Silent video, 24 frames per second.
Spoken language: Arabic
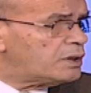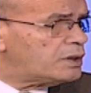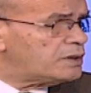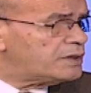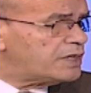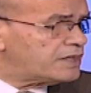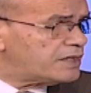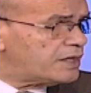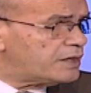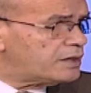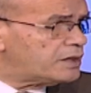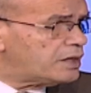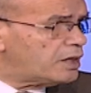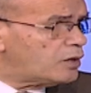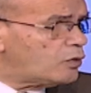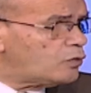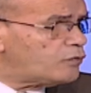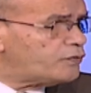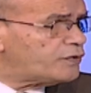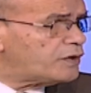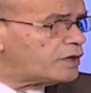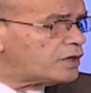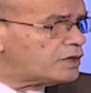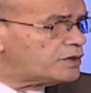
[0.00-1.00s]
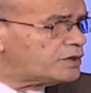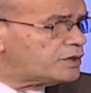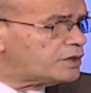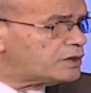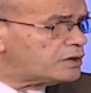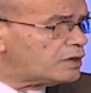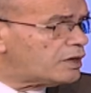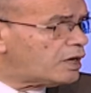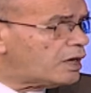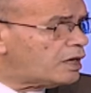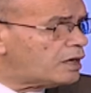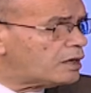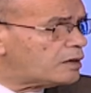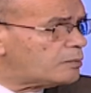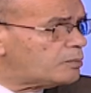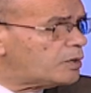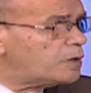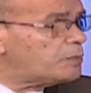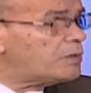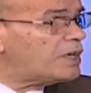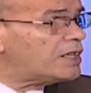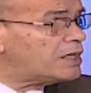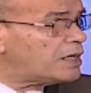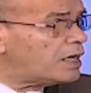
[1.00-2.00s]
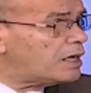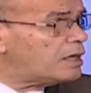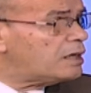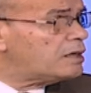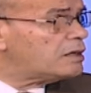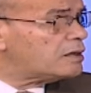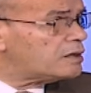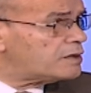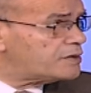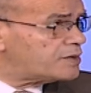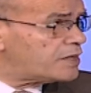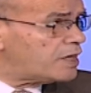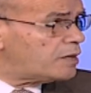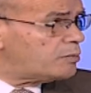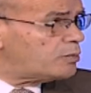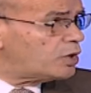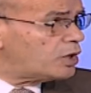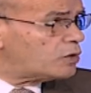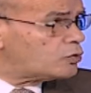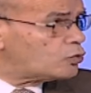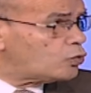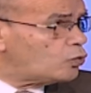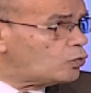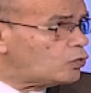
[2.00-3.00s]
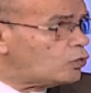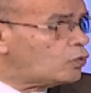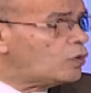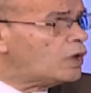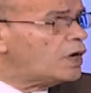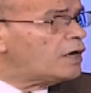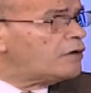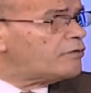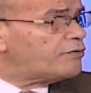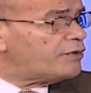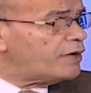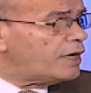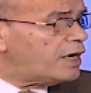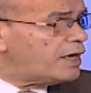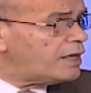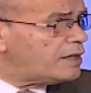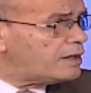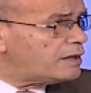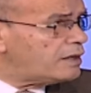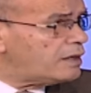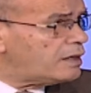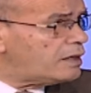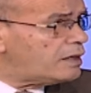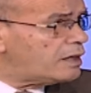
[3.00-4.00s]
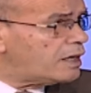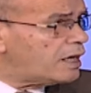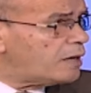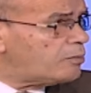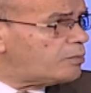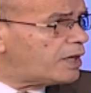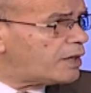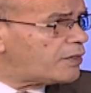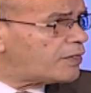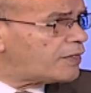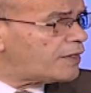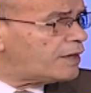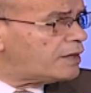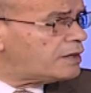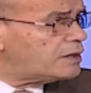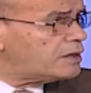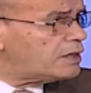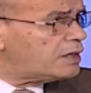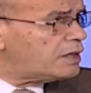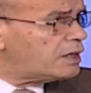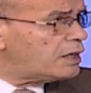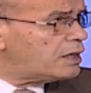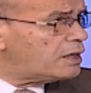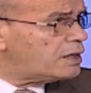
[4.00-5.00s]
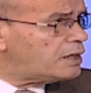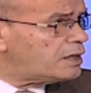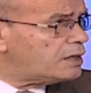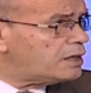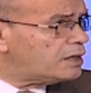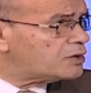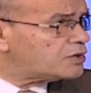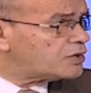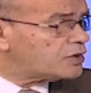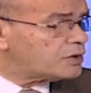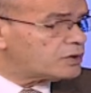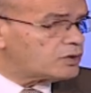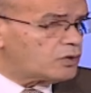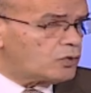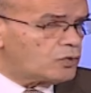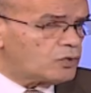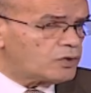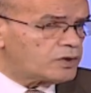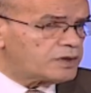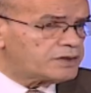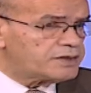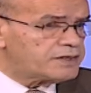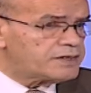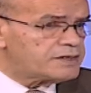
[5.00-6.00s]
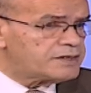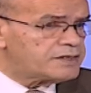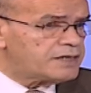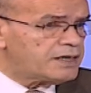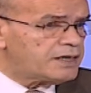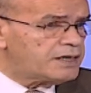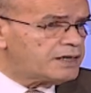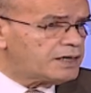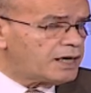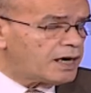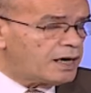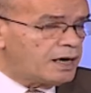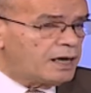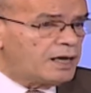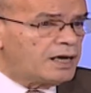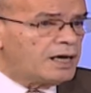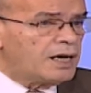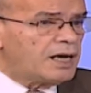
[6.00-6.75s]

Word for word: نتنياهو في قضية الحرب بدأ الانقسام يطول فهذه الجبهة الثانية للتطورات السريعة